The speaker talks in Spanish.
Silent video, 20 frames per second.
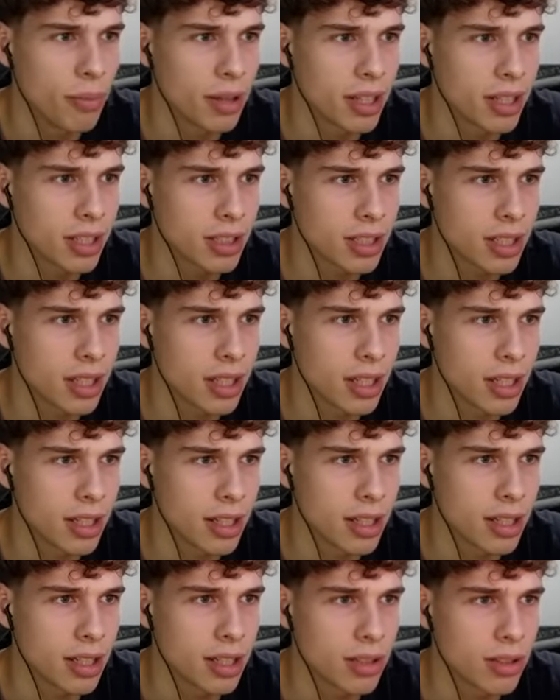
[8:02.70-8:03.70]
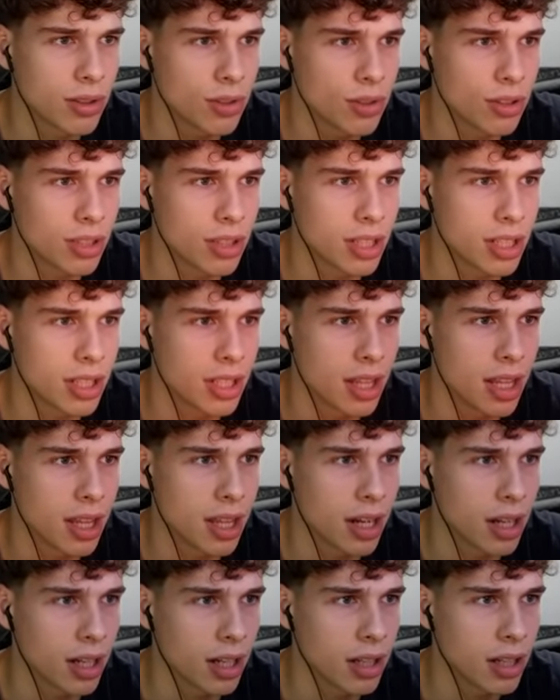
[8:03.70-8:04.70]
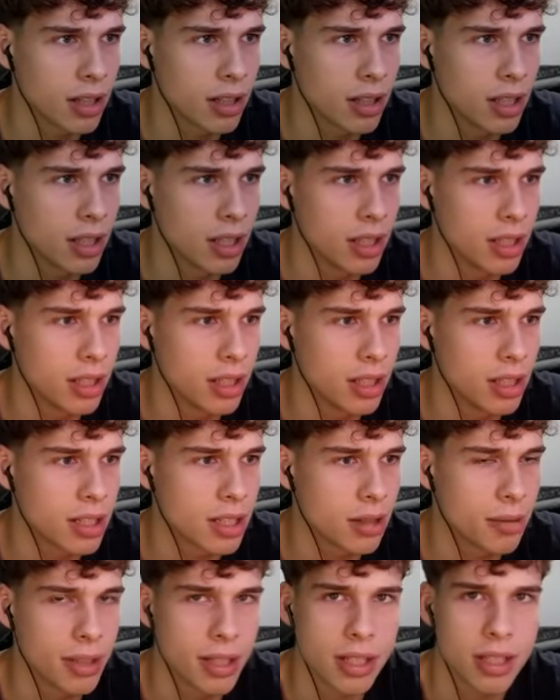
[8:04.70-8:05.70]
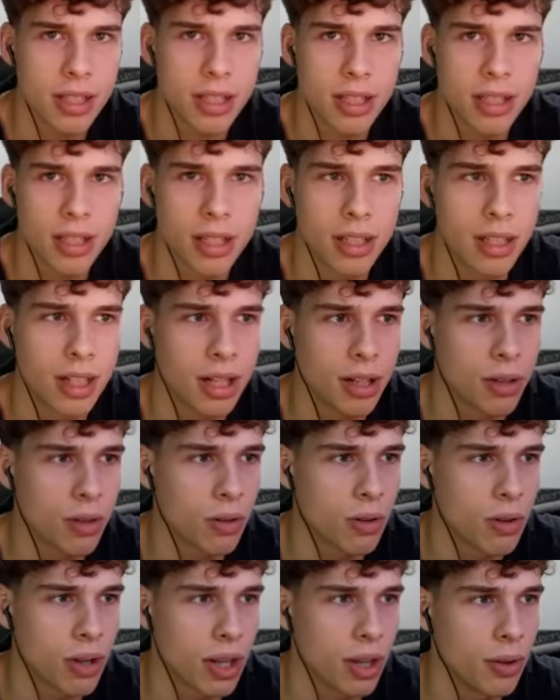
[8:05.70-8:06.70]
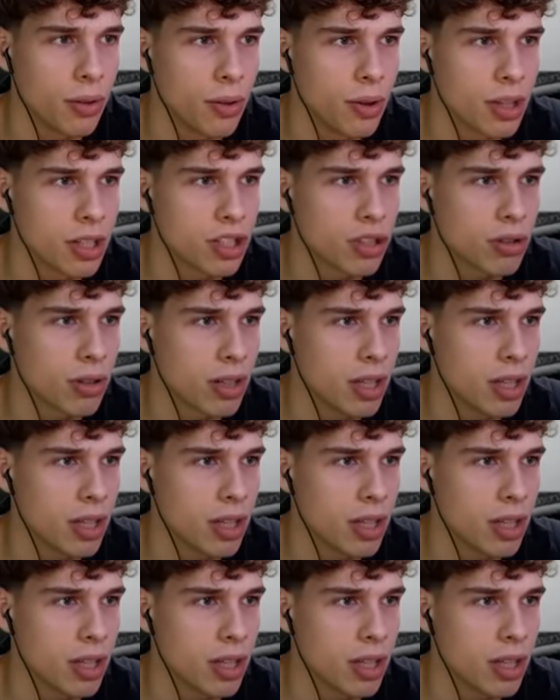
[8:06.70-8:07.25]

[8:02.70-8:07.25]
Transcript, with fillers: me digas que esto es Netherrack eh, Chavales, ¿quién ha colocado esto